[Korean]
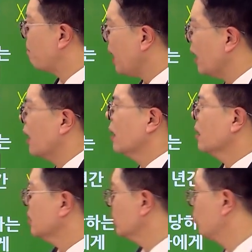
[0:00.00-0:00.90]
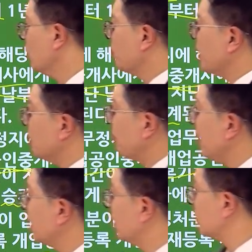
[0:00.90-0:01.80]
폐. 그래서 위협에는
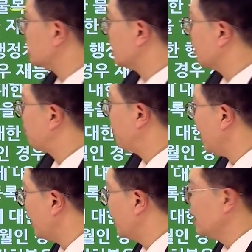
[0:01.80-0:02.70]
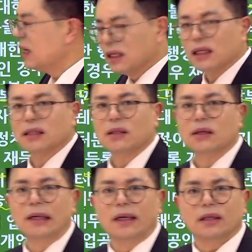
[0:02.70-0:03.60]
폐니까 여기 있잖아요. 폐. 그래서
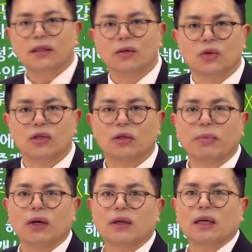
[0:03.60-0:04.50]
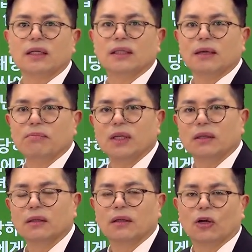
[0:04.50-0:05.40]
등록 취소 폐업기간 삼
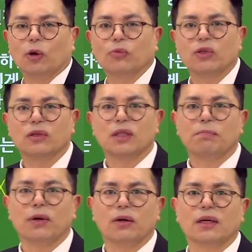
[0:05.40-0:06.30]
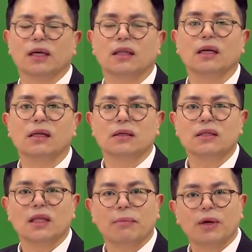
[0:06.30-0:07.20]
년, 업무정지 폐업기간 일 년
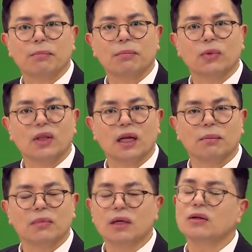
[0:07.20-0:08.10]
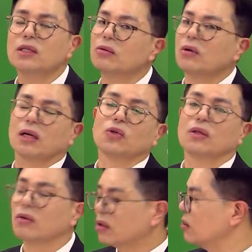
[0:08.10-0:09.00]
지나면 못 내림 이런 식으로
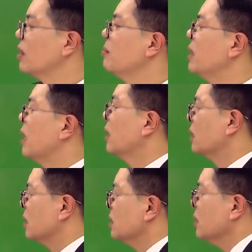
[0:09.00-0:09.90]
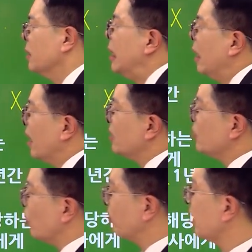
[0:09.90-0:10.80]
강조했던 거 기억합니다. 그래서 할
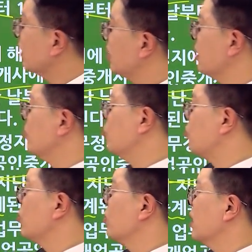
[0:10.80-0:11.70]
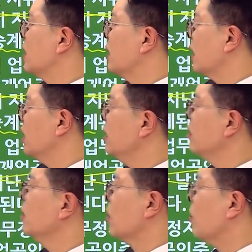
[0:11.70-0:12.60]
수 없다가 되려면 육 개월이 아니라 일
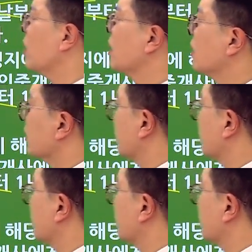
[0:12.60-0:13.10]
년이 넘어가야 되기